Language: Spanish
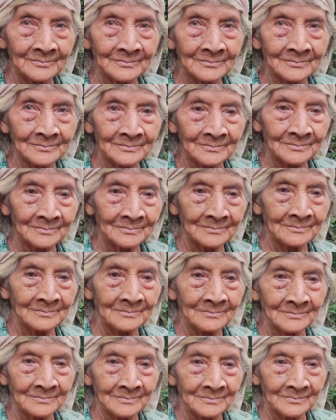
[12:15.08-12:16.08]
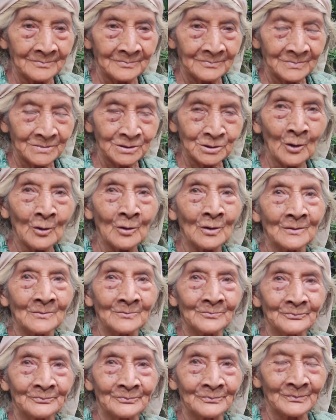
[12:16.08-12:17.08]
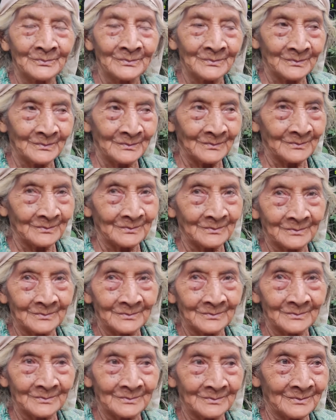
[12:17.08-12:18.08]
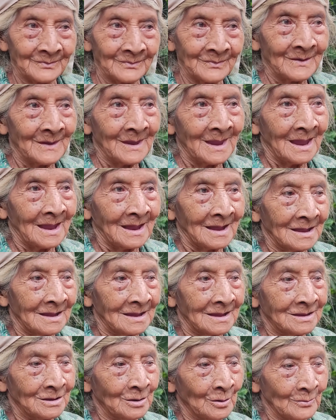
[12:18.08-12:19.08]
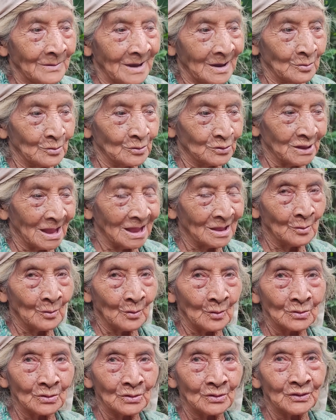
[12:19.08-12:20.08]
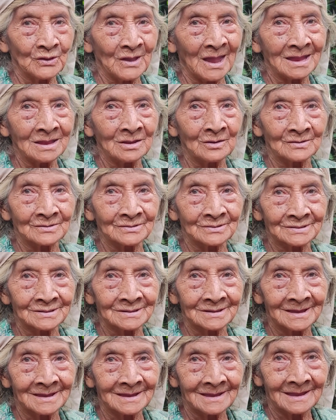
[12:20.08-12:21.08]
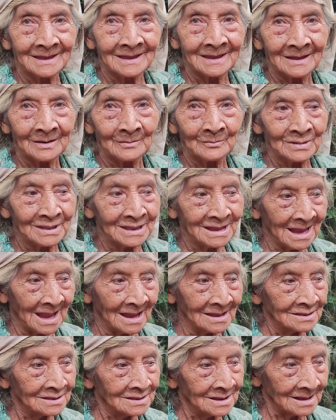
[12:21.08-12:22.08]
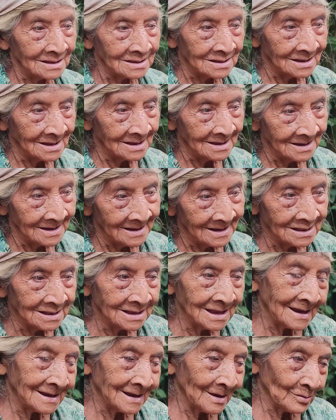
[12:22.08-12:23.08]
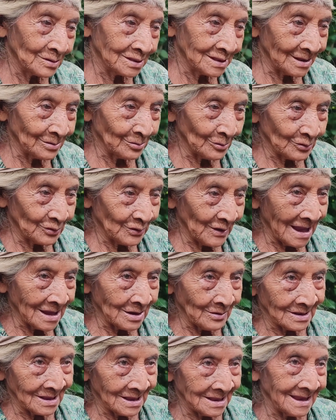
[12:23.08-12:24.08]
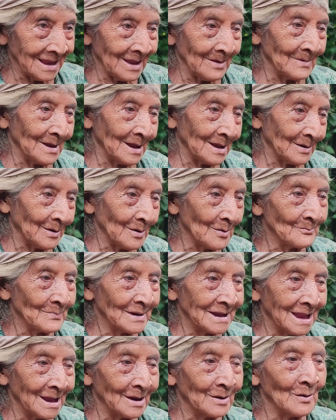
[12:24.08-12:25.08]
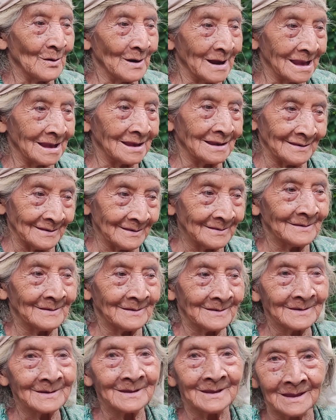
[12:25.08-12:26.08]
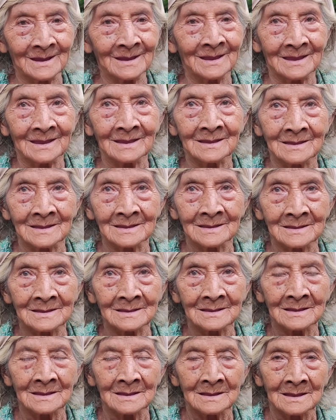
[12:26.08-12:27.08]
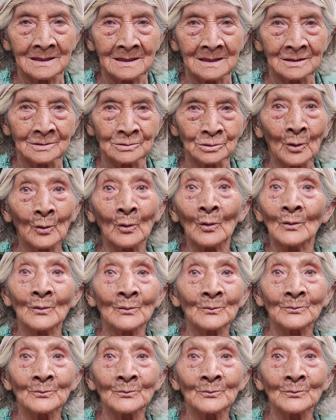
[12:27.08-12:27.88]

al abuelo. ¿Yo? Sí, cuando estaban pequeños. Yo había gustado 11 años, un día antes. El día que usted 12 años, el día me acompañé con él. ¿Pero eran vecinos? No.